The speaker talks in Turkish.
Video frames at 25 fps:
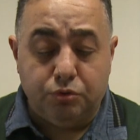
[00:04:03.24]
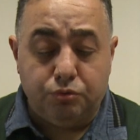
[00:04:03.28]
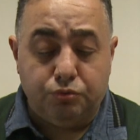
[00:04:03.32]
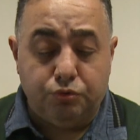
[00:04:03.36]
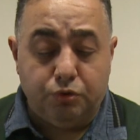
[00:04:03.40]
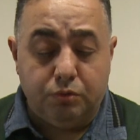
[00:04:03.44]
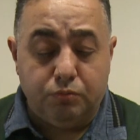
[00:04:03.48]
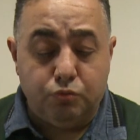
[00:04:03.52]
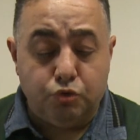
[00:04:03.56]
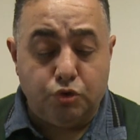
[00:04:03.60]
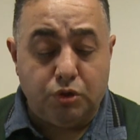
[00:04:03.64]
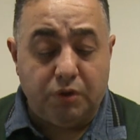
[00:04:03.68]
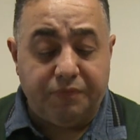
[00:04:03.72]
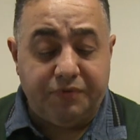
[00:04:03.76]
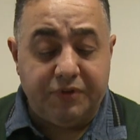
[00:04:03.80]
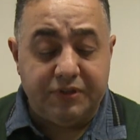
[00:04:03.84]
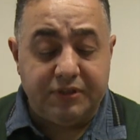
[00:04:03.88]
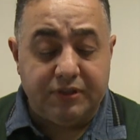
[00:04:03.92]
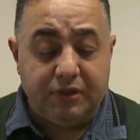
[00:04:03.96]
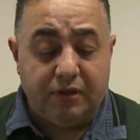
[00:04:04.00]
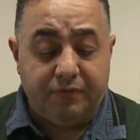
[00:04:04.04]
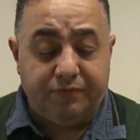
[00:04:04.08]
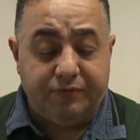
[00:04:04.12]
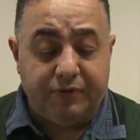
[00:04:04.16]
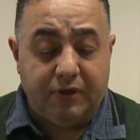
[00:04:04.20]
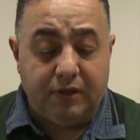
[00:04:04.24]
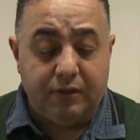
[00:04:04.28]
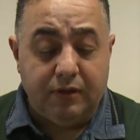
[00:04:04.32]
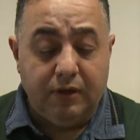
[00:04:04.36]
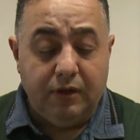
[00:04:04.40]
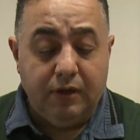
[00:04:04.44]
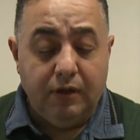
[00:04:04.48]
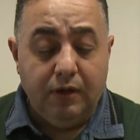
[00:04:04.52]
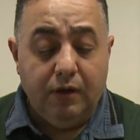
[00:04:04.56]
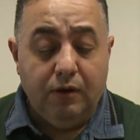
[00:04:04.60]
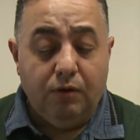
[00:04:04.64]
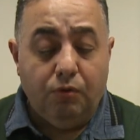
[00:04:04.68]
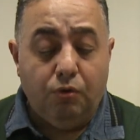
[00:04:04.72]
Doktor Mustafa Safran
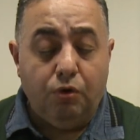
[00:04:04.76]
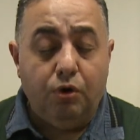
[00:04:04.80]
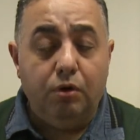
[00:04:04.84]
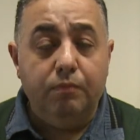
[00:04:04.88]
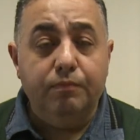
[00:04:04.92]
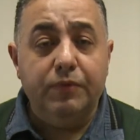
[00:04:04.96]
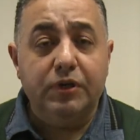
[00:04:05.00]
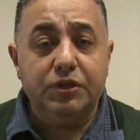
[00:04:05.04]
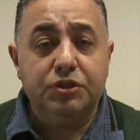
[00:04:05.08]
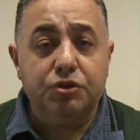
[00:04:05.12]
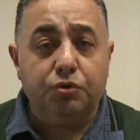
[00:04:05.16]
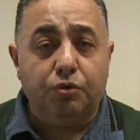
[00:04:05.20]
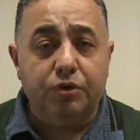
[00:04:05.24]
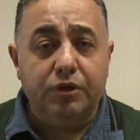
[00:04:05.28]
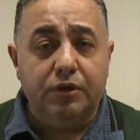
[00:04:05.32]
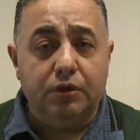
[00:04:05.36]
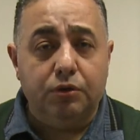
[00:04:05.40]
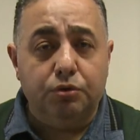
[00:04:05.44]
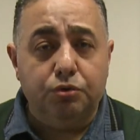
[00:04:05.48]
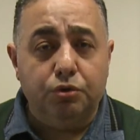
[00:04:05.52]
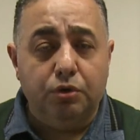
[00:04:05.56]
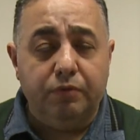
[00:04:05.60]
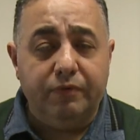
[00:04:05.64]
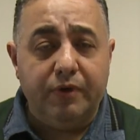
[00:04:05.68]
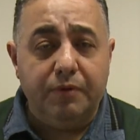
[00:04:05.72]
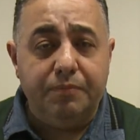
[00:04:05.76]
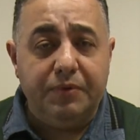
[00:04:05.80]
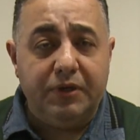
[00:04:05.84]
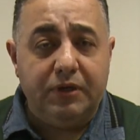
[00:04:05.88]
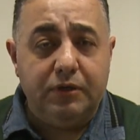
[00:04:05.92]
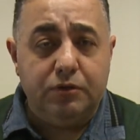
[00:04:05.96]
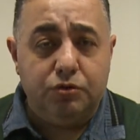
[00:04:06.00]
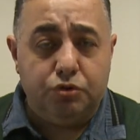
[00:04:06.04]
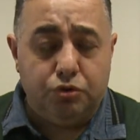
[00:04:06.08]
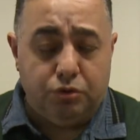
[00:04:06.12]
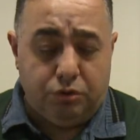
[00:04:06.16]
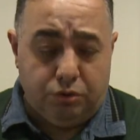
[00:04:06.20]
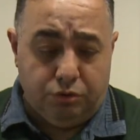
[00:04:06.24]
15 oy alıyor ve
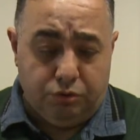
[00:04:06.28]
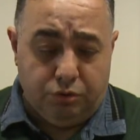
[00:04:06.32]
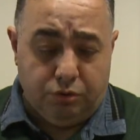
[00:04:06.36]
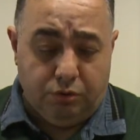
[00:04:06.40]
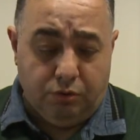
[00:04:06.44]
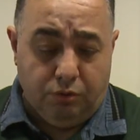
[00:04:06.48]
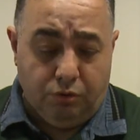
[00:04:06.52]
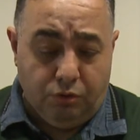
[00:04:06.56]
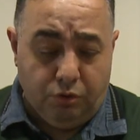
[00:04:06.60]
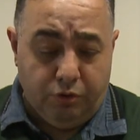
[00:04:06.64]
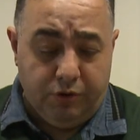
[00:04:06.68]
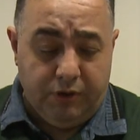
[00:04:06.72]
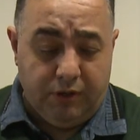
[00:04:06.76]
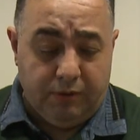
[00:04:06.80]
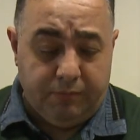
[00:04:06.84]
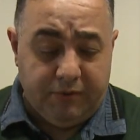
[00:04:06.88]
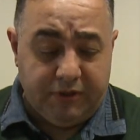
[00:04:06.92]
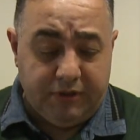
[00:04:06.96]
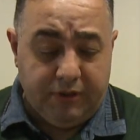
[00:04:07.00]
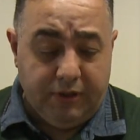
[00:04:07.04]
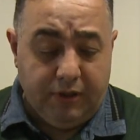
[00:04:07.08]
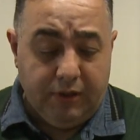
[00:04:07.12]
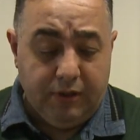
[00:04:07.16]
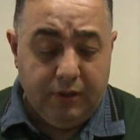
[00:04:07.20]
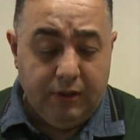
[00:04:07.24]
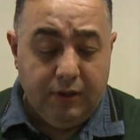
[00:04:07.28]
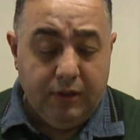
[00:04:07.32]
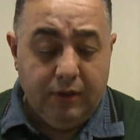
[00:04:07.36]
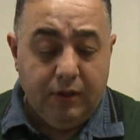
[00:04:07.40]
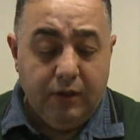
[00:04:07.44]
birinci oluyor oylamada.